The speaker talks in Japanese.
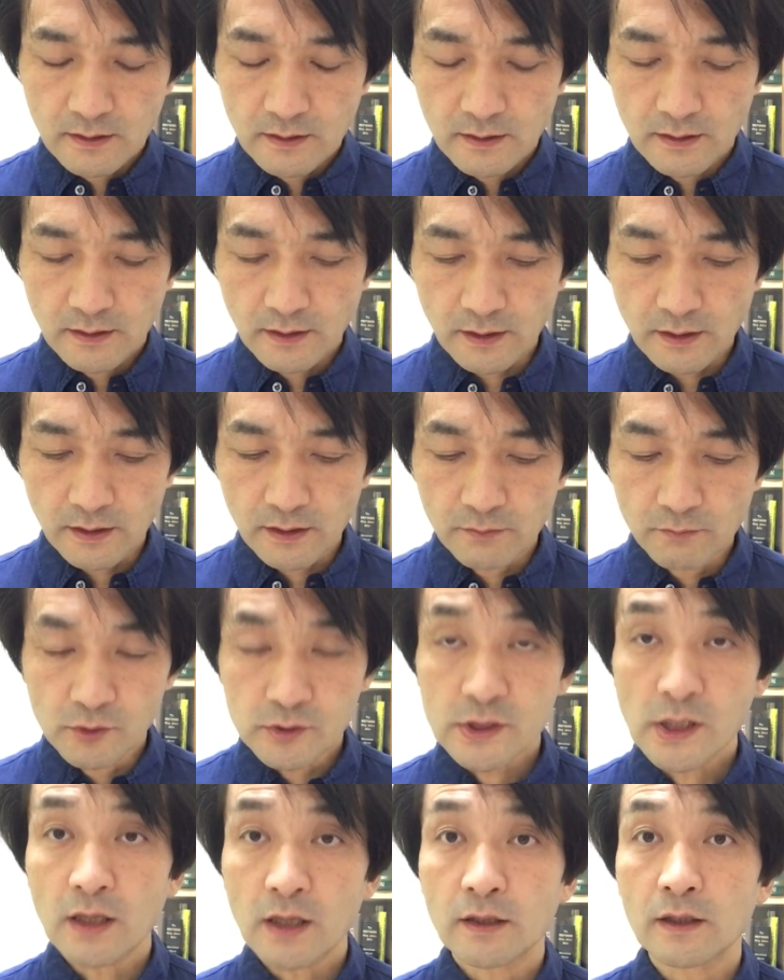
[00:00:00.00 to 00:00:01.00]
で、も
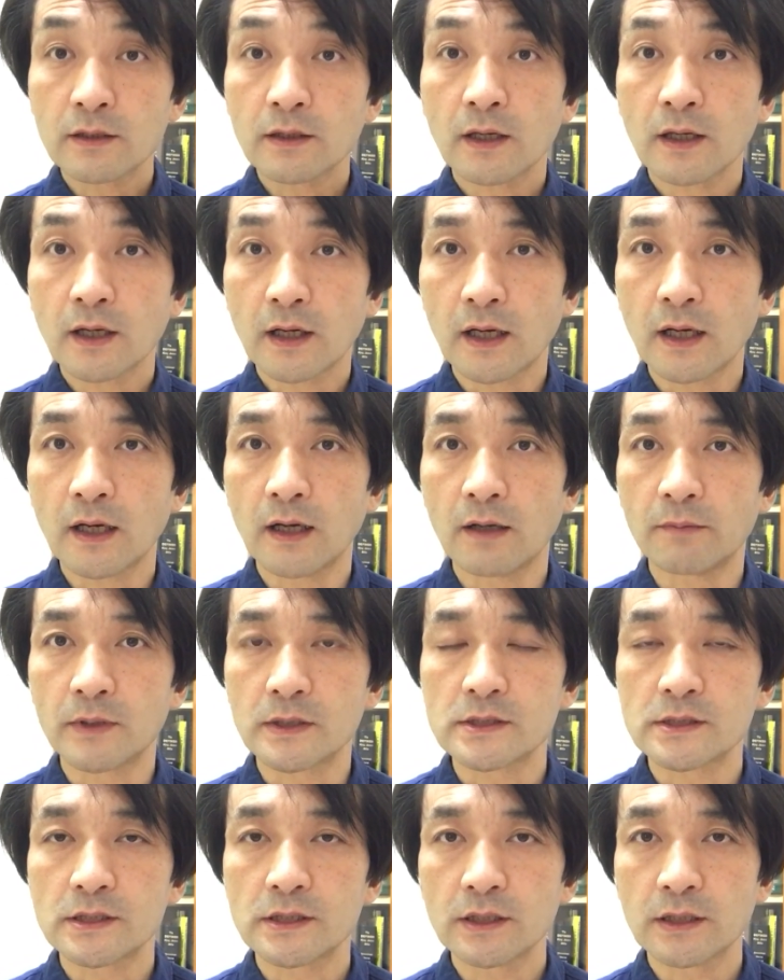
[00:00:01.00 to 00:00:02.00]
しあなたが
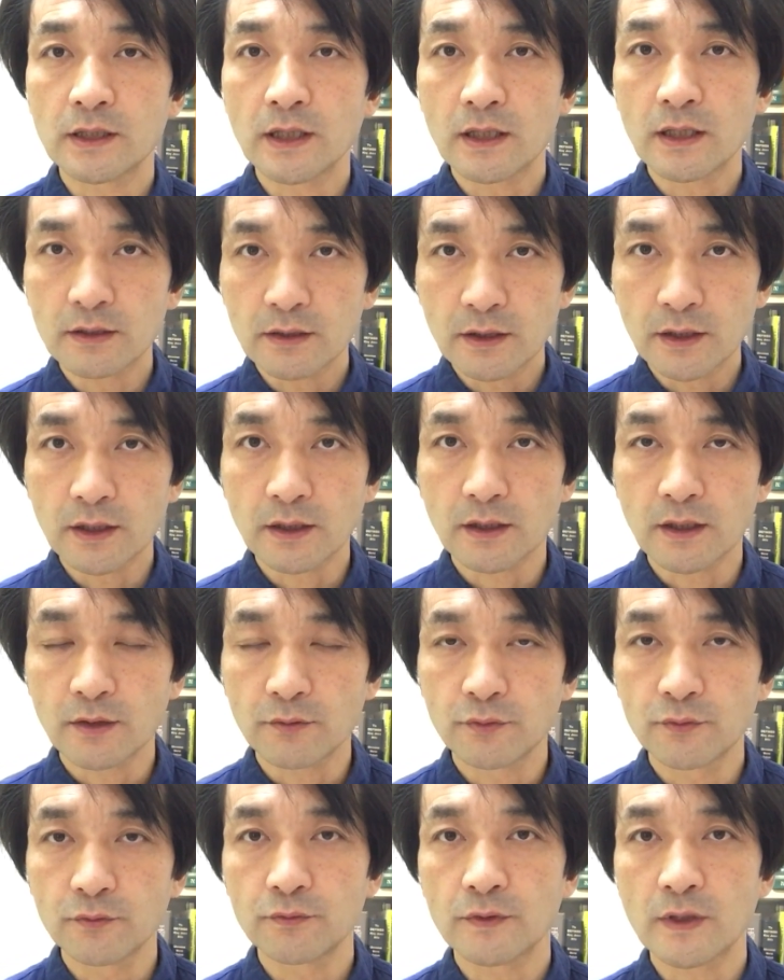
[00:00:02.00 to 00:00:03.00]
真剣に
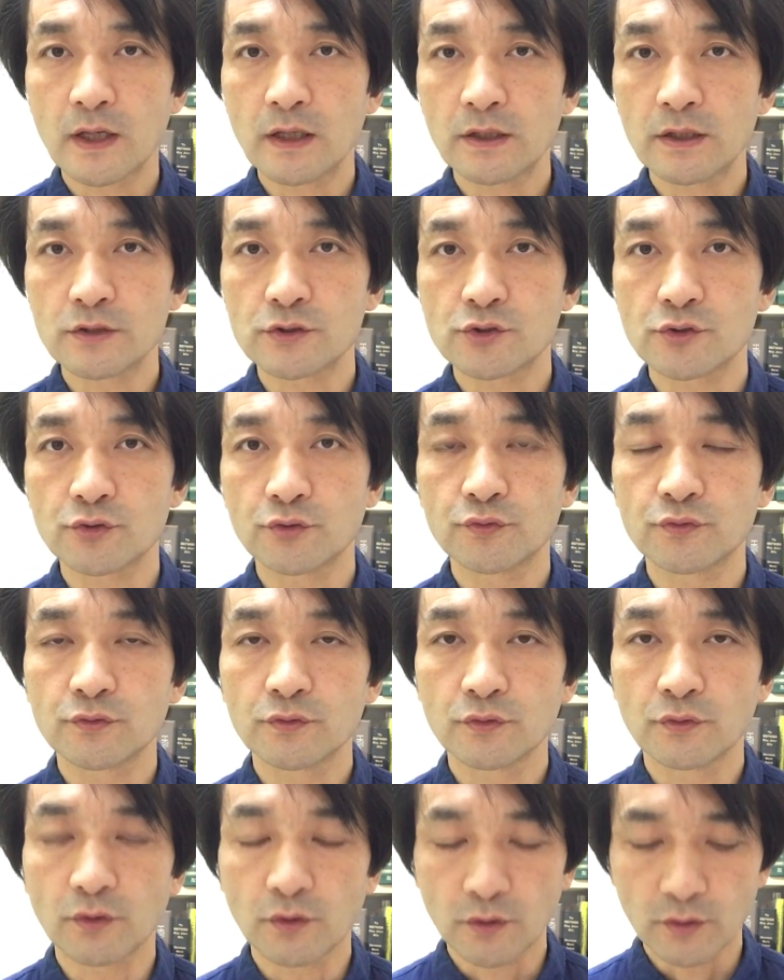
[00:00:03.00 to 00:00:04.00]
夫婦関係修
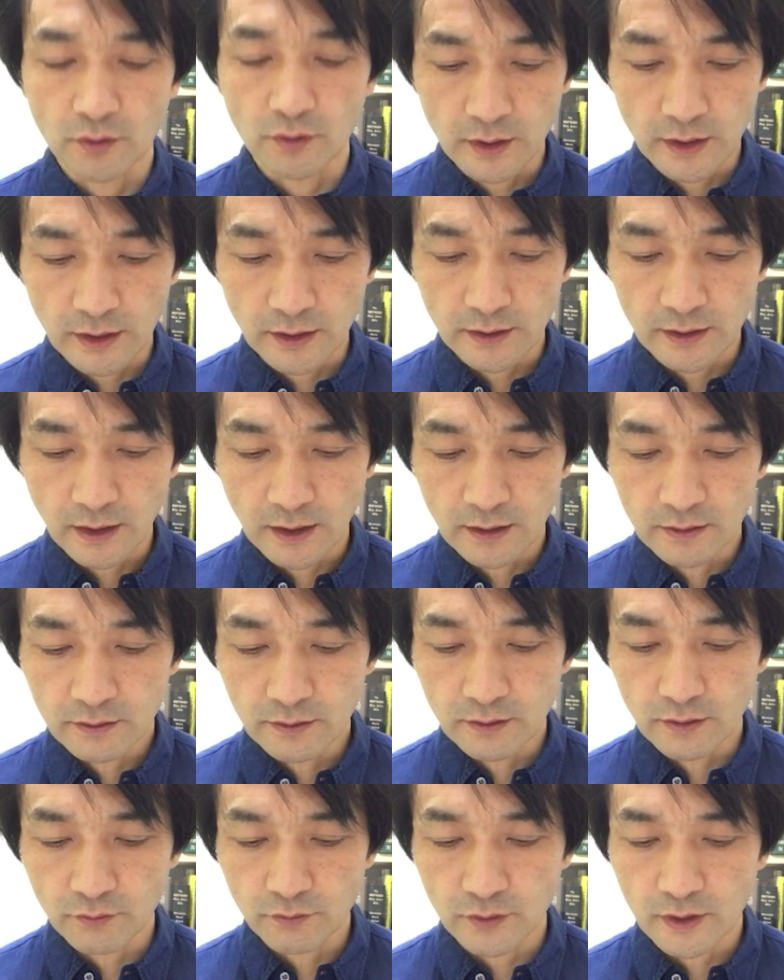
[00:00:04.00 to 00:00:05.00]
復を願っ
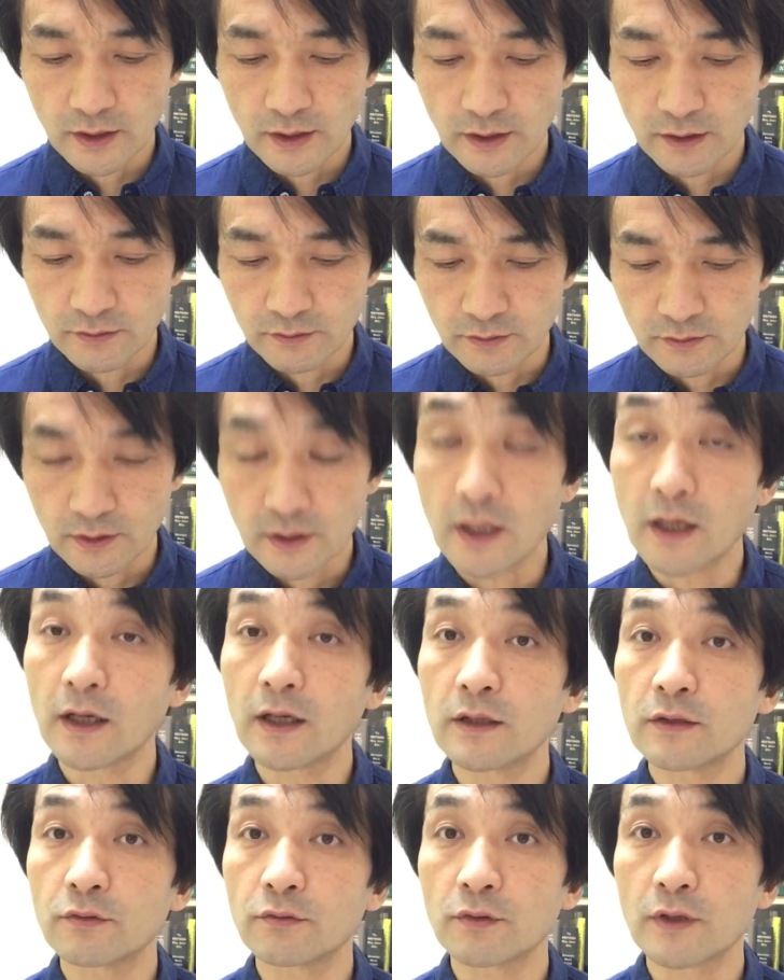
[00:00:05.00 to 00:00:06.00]
ておられる、
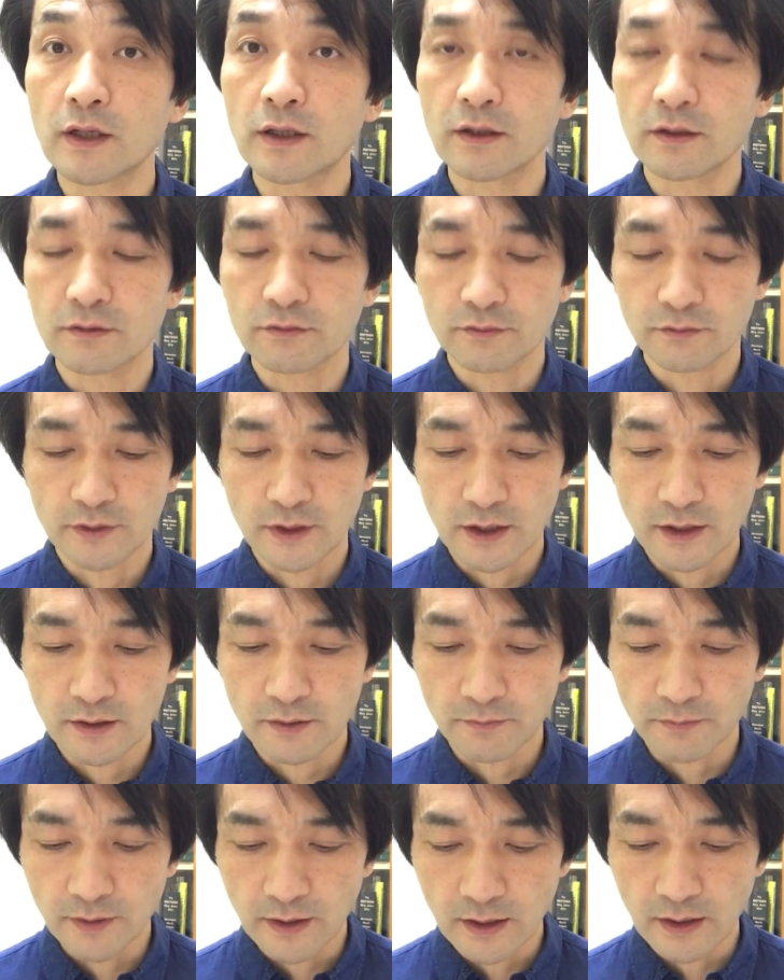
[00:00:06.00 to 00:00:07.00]
考えておられるのであ
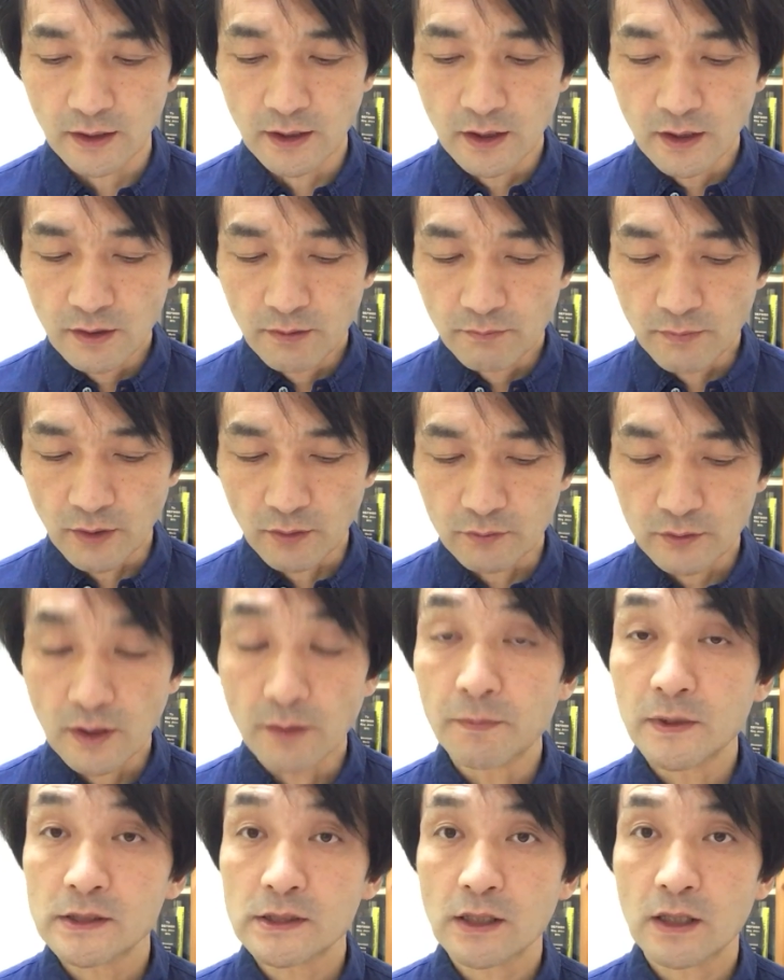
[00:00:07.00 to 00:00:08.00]
れば、お
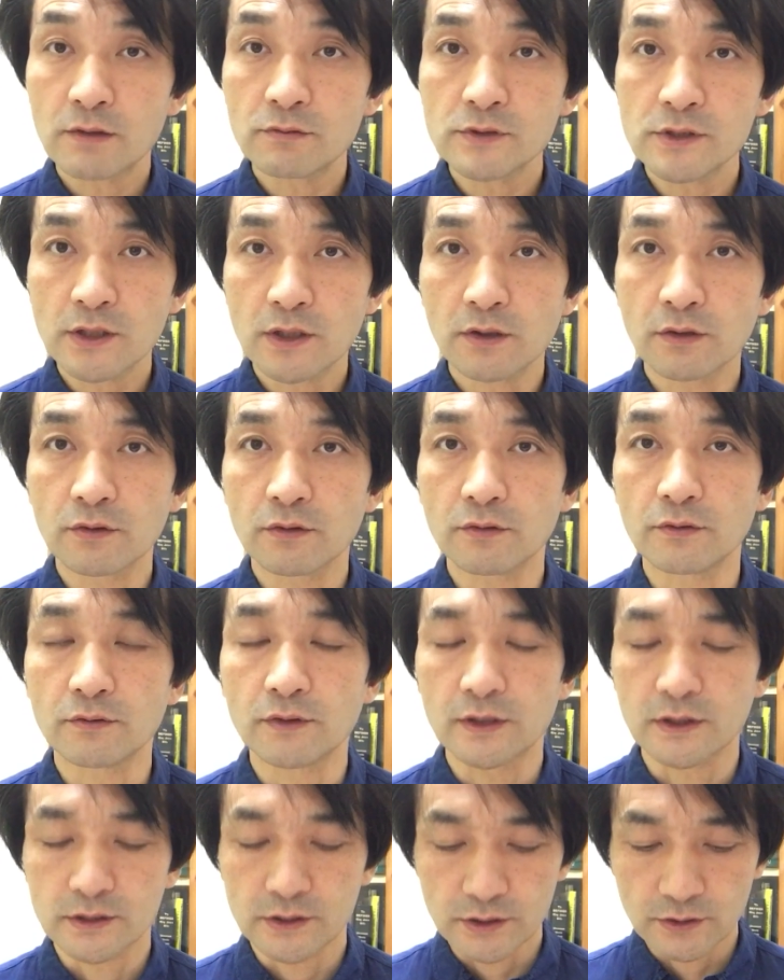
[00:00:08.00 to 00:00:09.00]
試しカウンセリング、
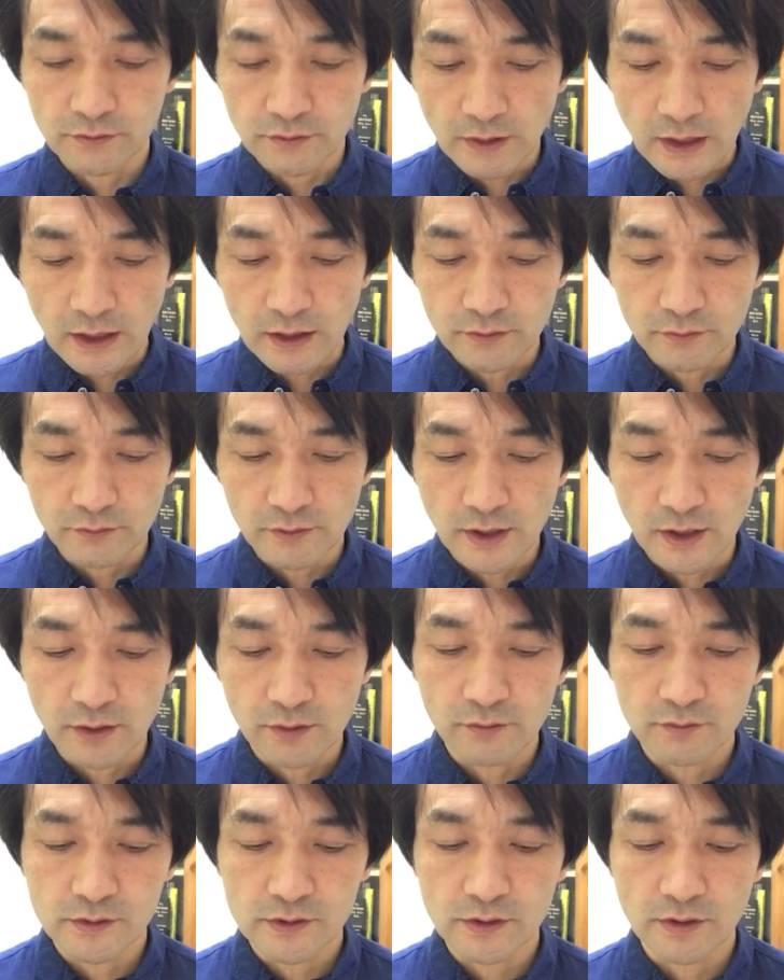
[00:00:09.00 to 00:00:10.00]
私は提
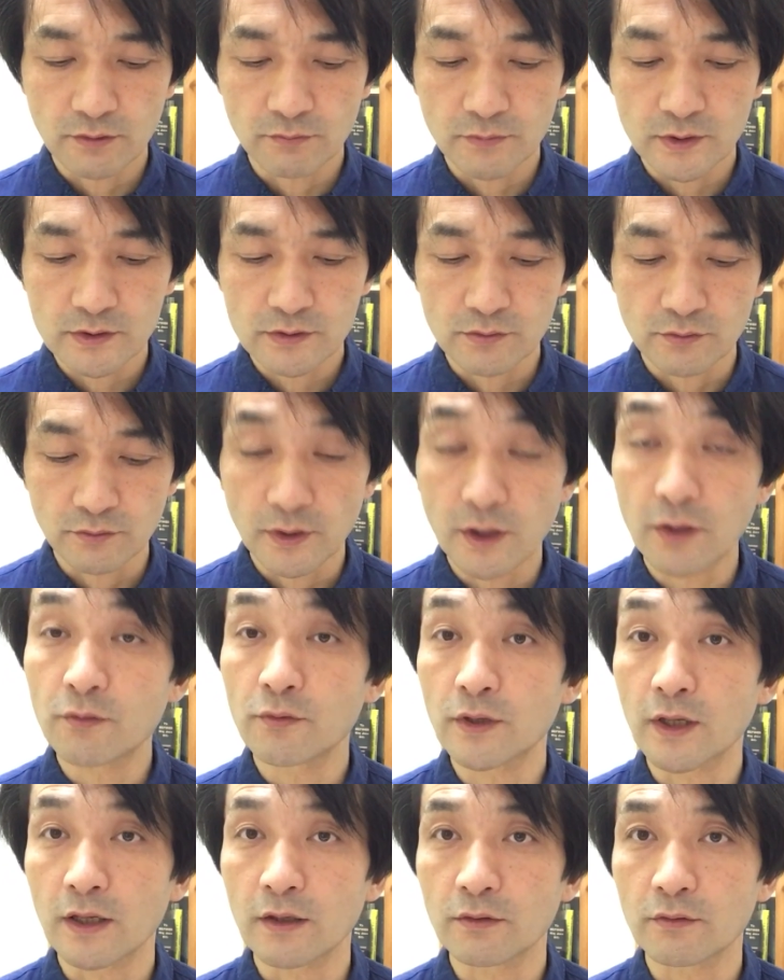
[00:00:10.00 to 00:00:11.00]
供していますので
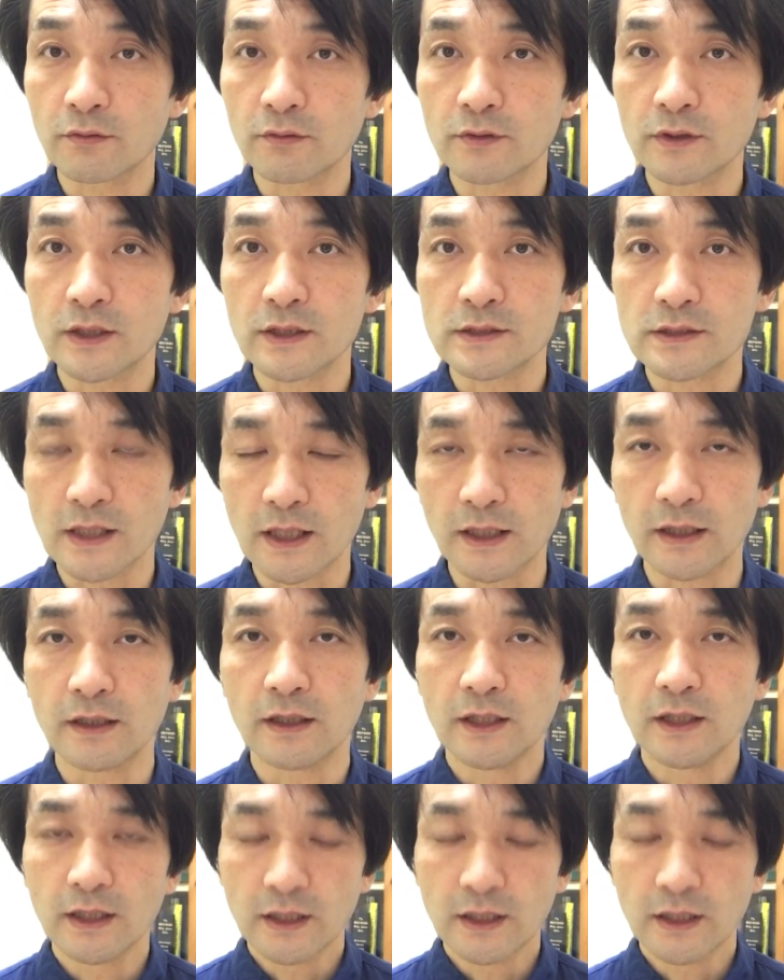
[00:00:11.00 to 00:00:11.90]
ご検討ください。